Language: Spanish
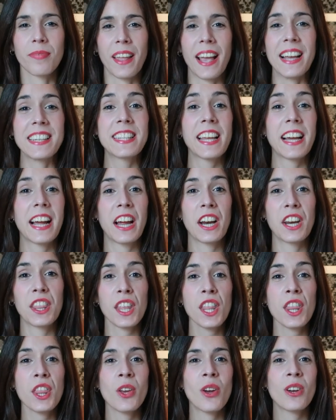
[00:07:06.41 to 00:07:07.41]
Este
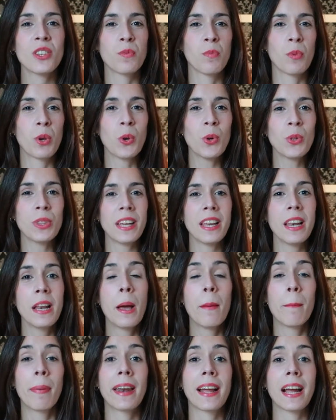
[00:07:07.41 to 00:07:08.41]
ejercicio es muy útil
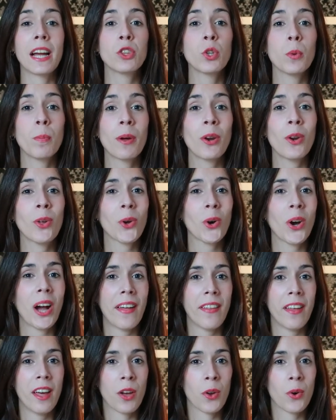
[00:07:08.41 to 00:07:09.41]
para que tu perro
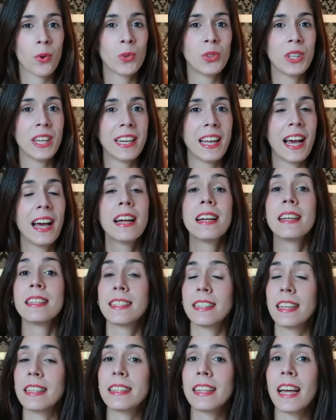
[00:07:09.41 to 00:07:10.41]
coja de rutina
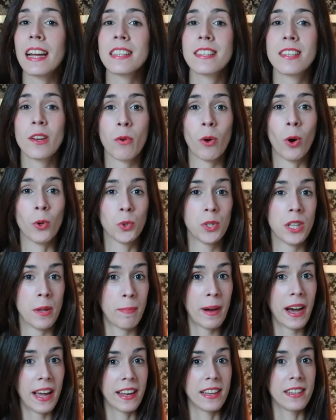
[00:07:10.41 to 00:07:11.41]
sentarse cuando te
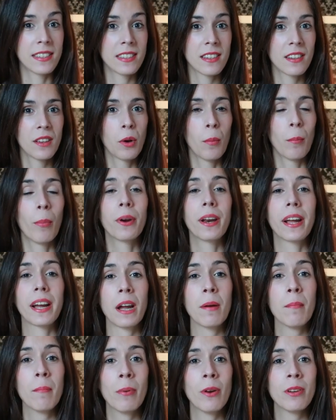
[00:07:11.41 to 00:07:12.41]
pares, por
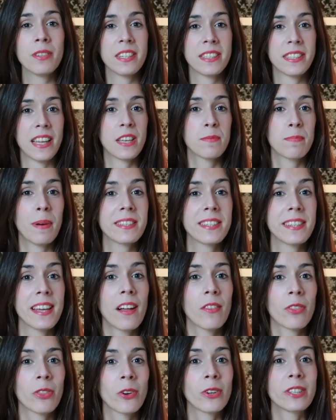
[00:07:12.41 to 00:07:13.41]
ejemplo si estáis
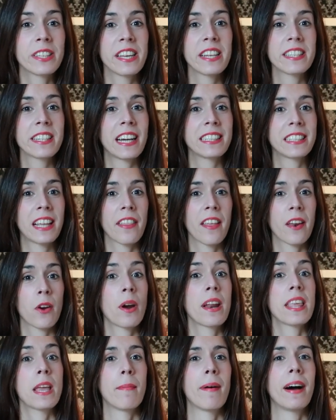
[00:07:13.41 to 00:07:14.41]
paseando y tienes que atender
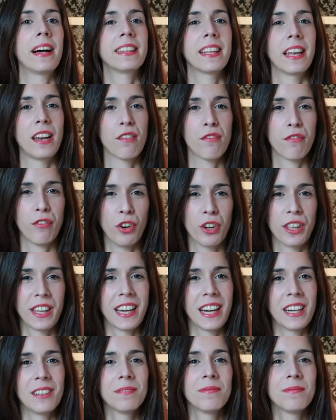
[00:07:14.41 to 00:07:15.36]
una llamada telefónica.